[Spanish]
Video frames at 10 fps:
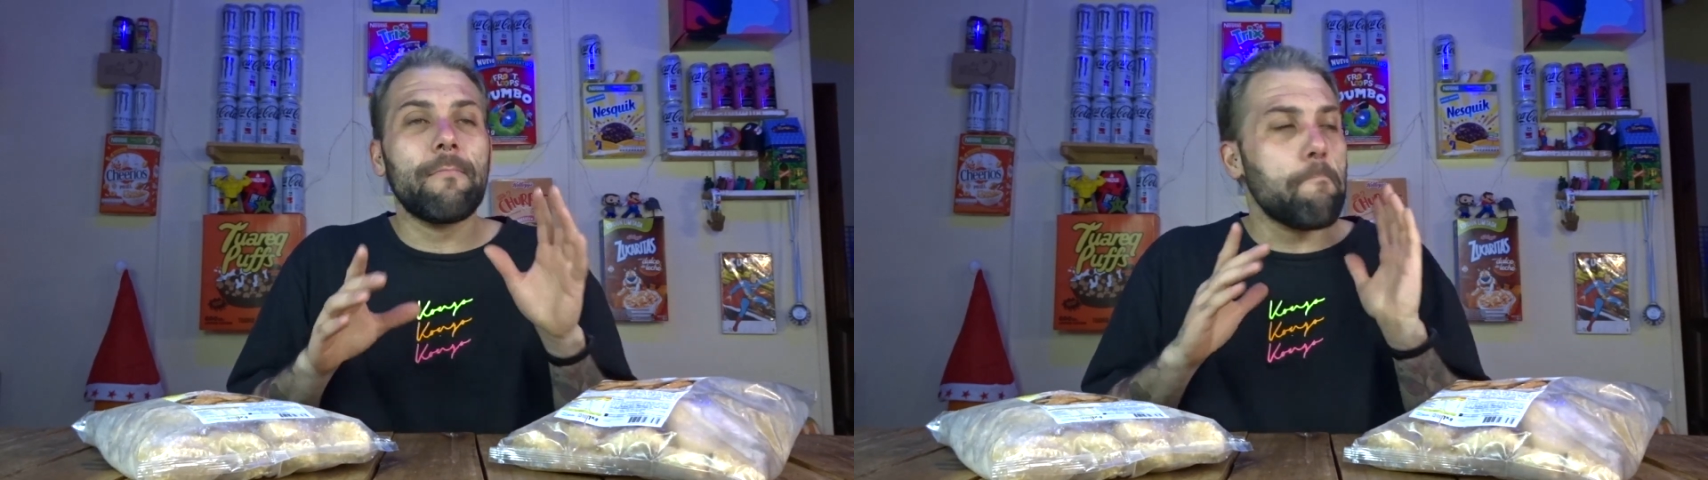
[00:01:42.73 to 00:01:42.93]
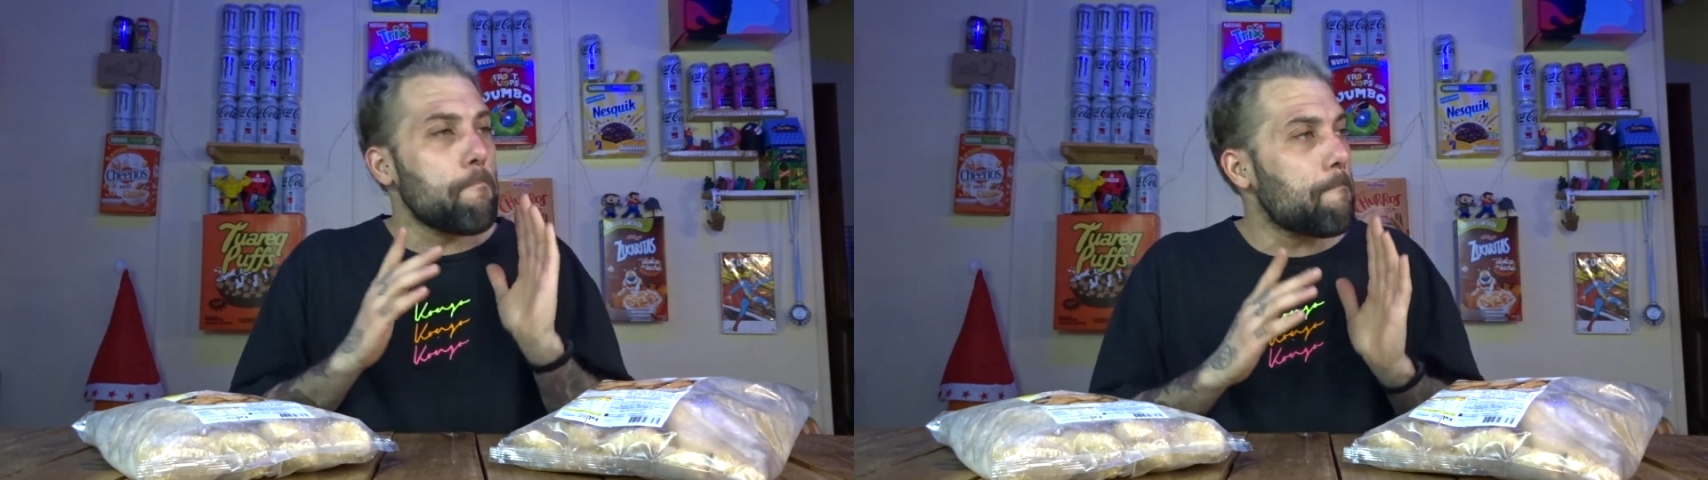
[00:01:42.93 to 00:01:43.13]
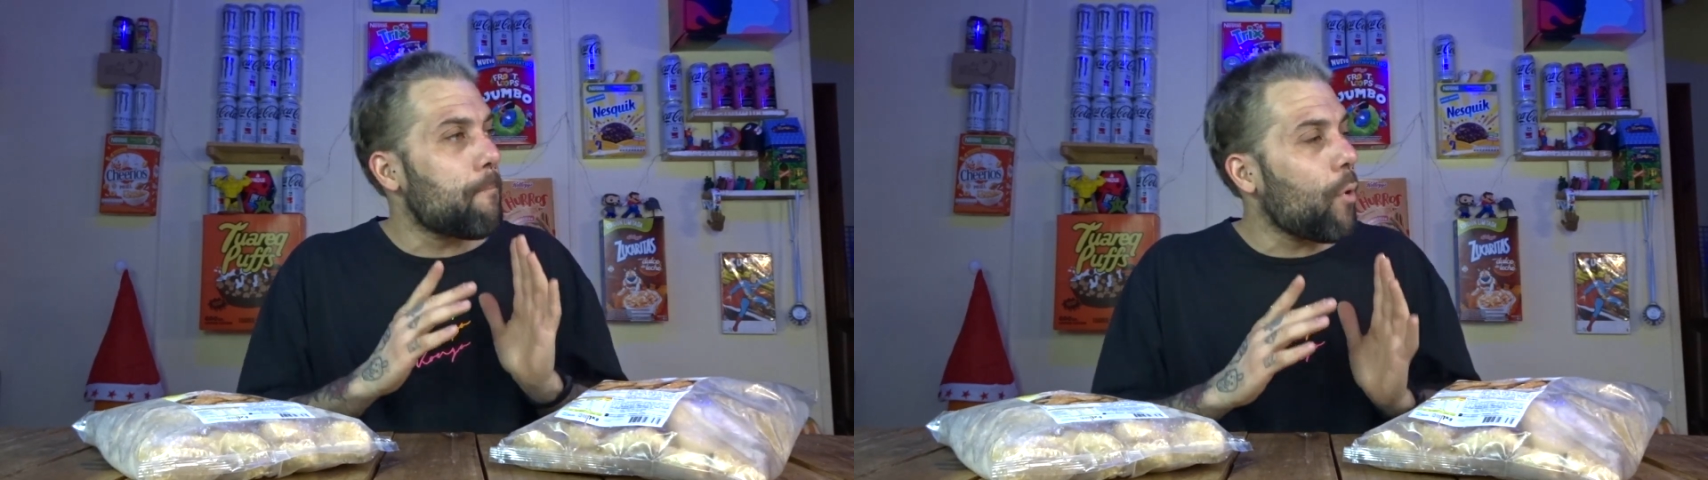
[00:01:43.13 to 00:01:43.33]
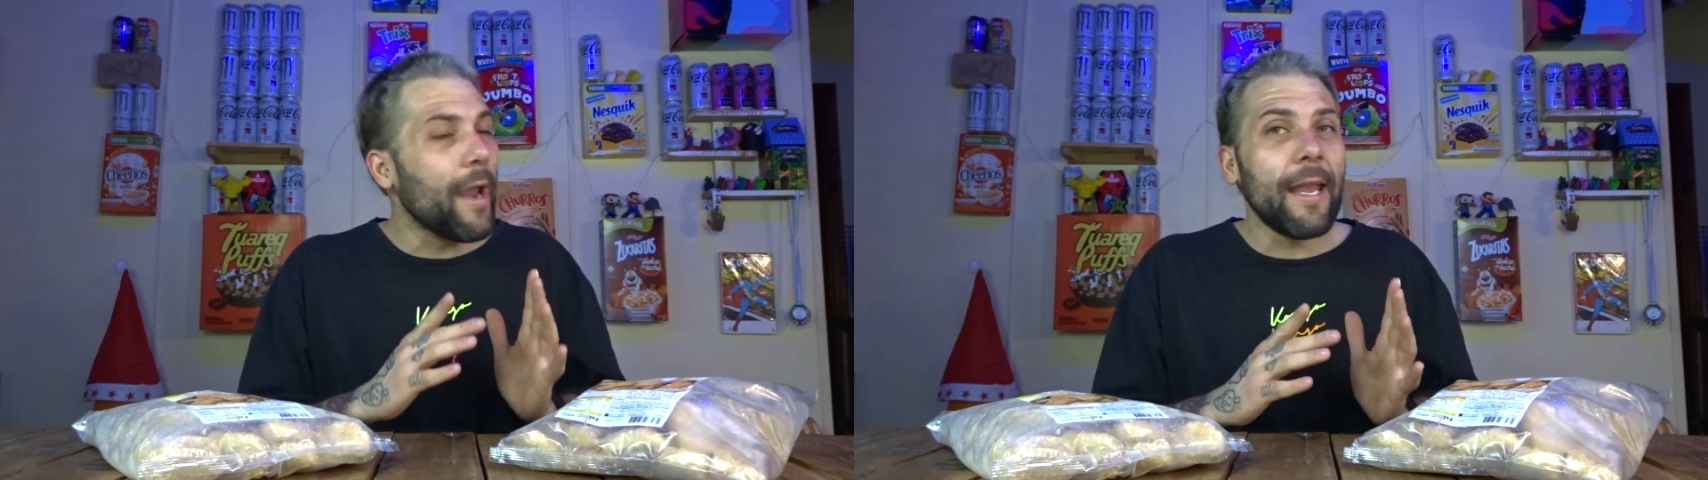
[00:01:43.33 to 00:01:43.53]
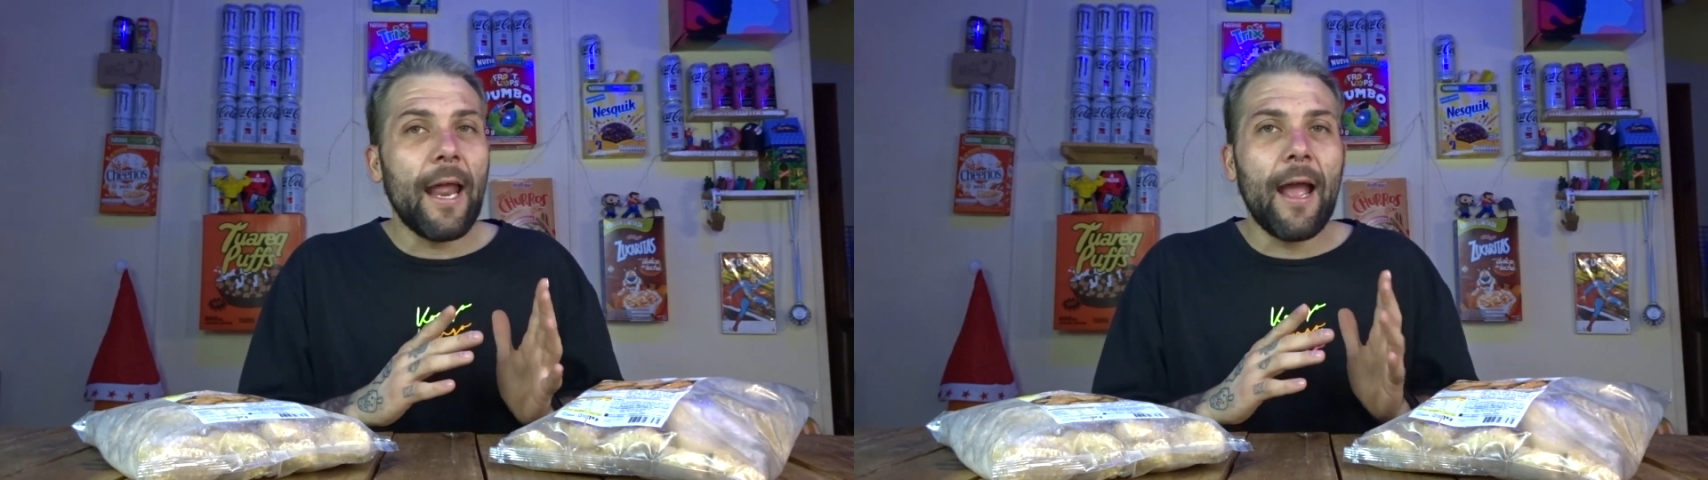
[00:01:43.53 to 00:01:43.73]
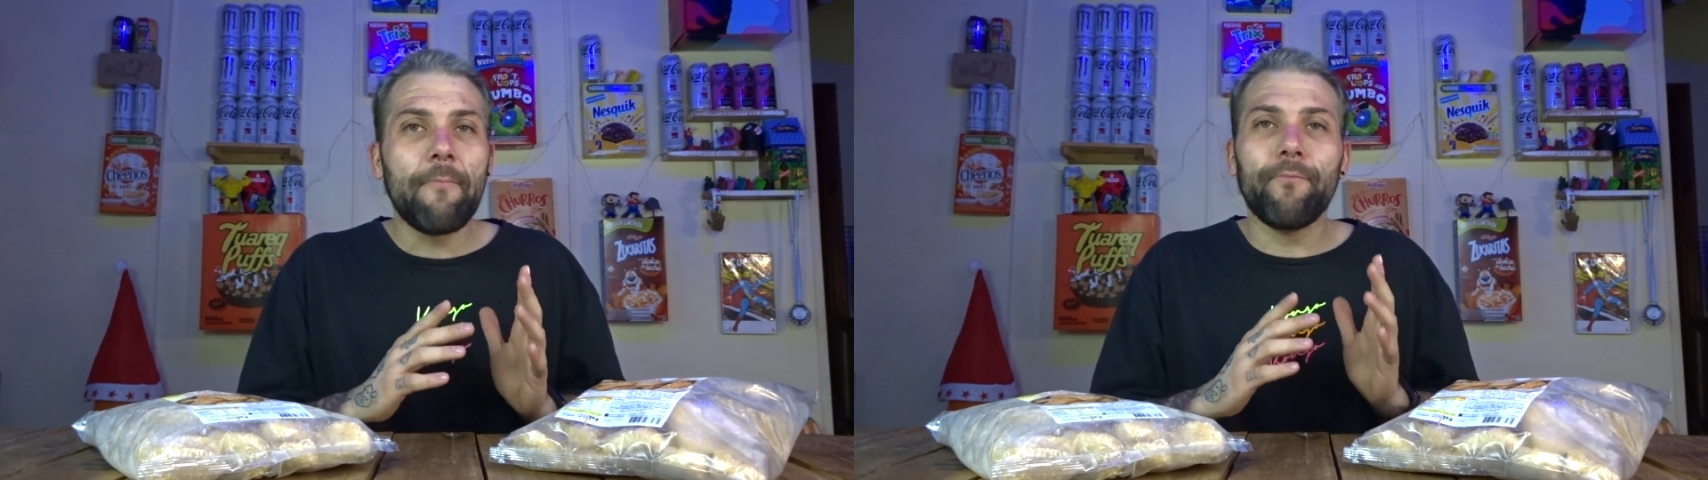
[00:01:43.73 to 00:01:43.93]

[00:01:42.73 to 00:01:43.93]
mm, buena,